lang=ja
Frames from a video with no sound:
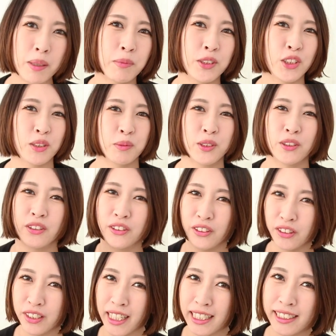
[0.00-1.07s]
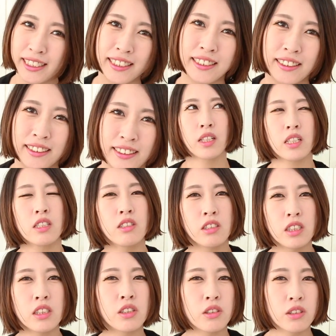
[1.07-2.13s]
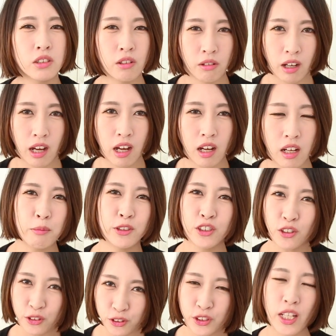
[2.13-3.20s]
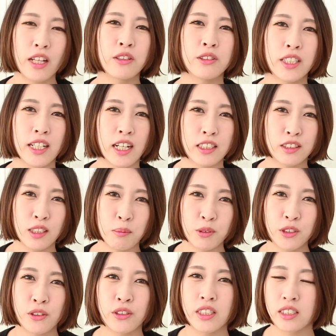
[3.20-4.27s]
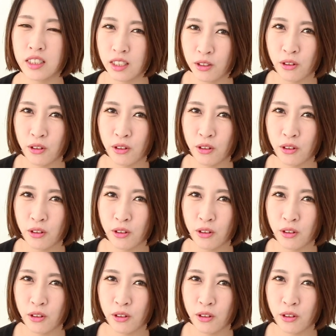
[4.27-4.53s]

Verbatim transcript: ベビチューブののんです育児中とかもちろん普段の生活でもそうですけ